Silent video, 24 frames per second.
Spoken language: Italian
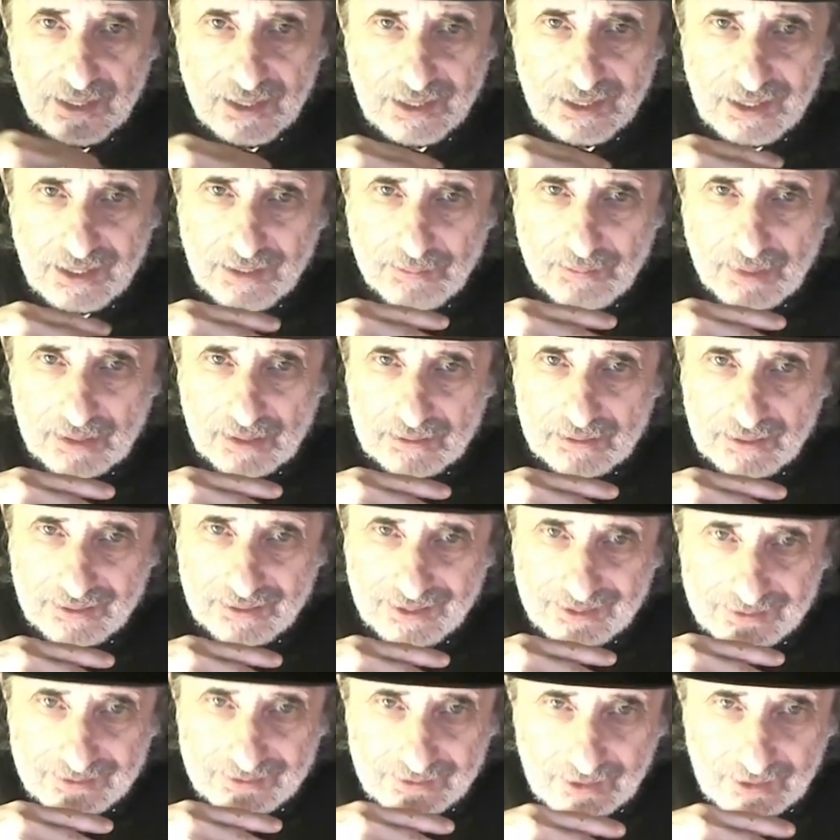è la parte
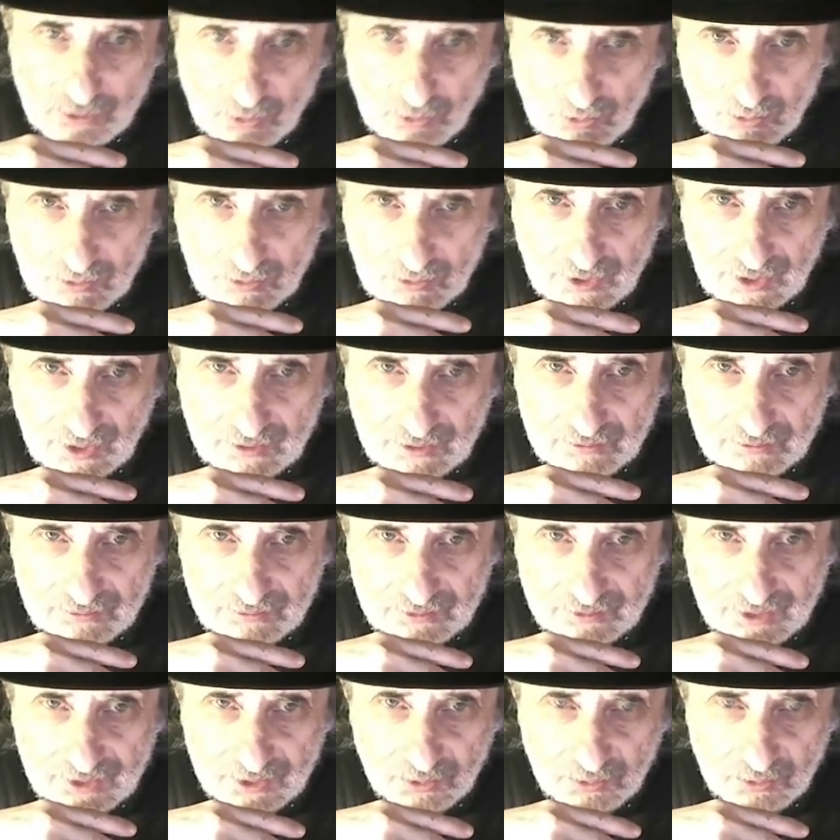trattenuta,
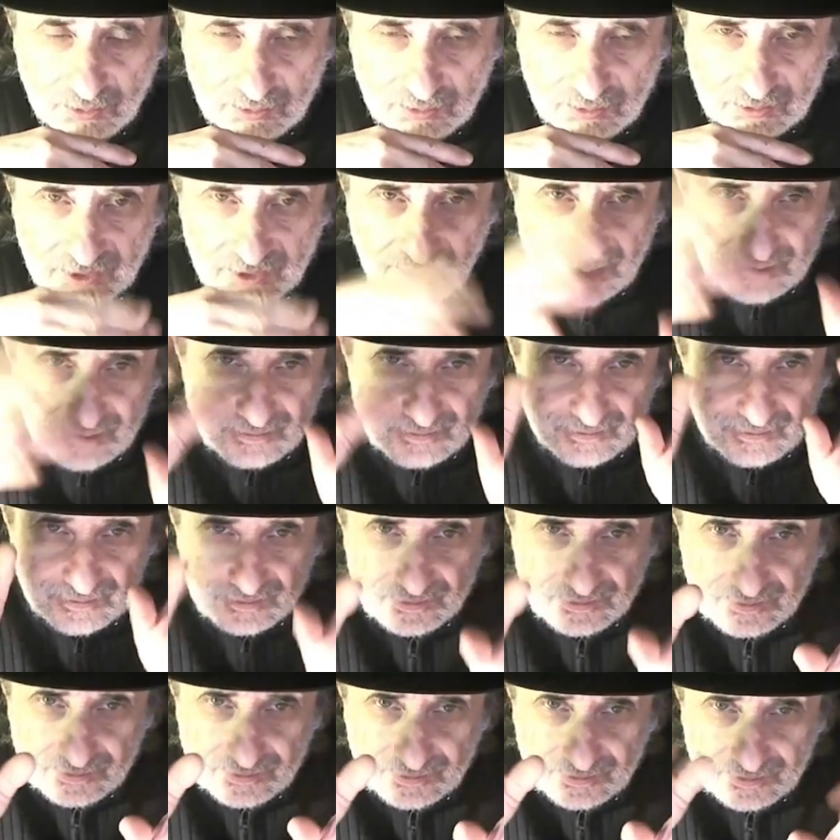contenuta,
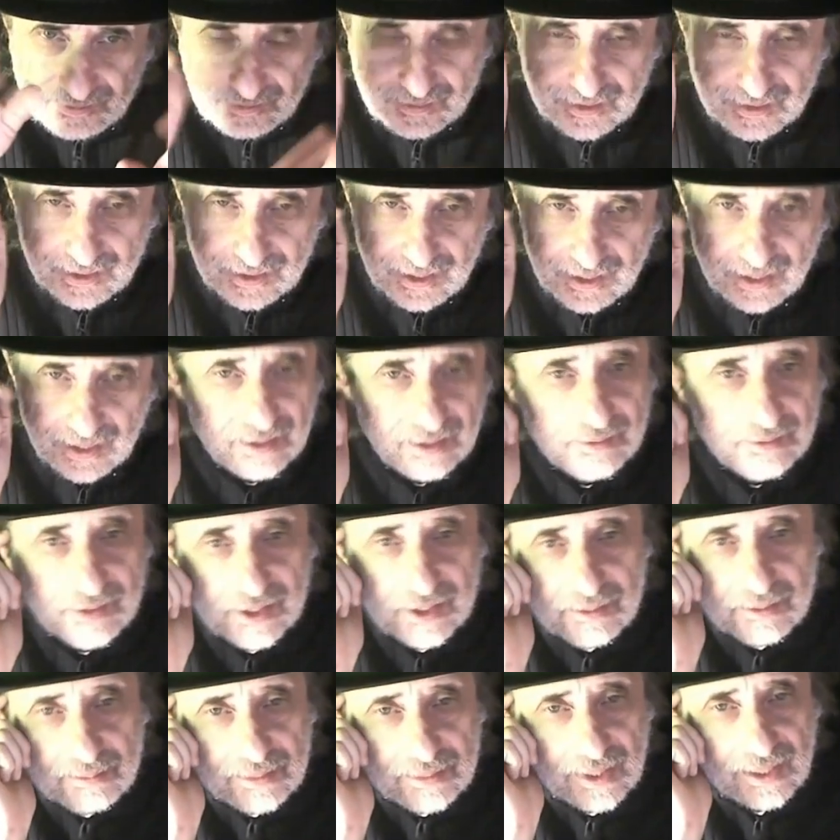che deve
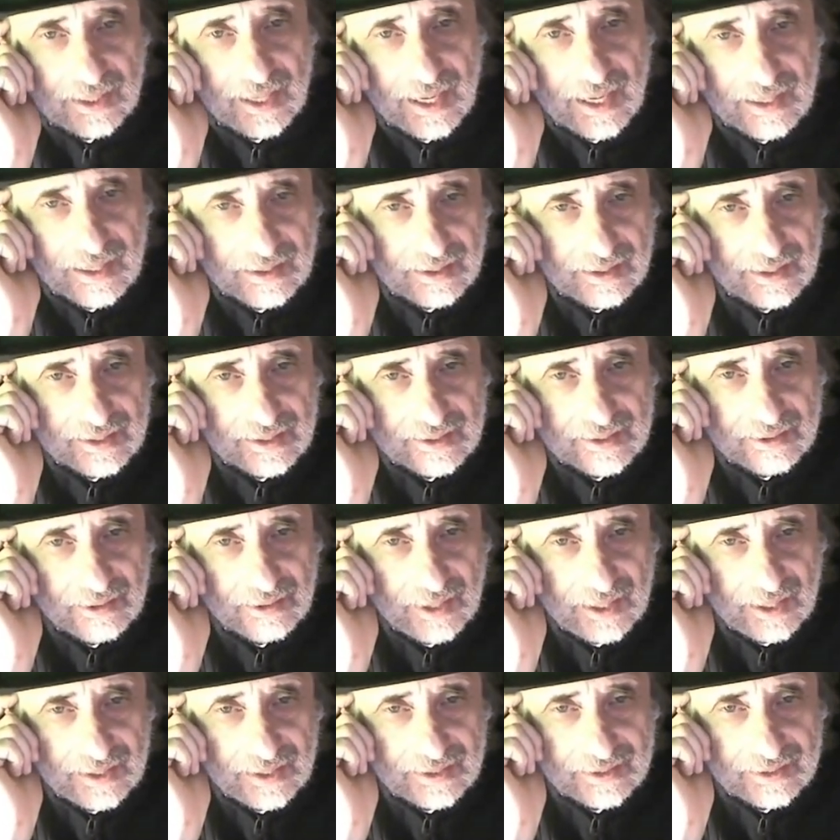spiegare,
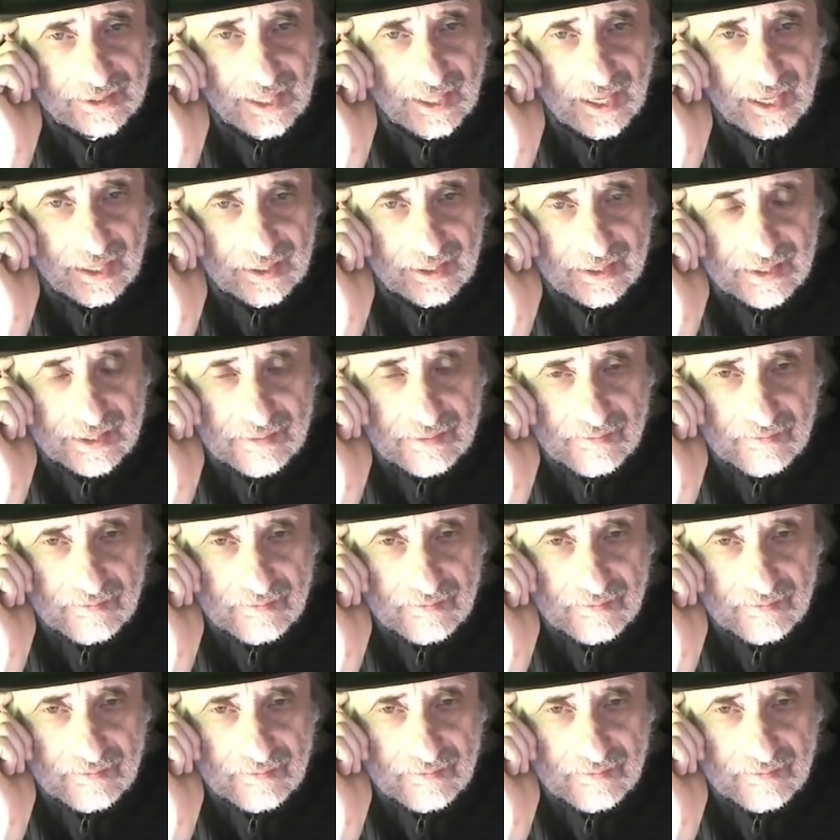razionalizzare.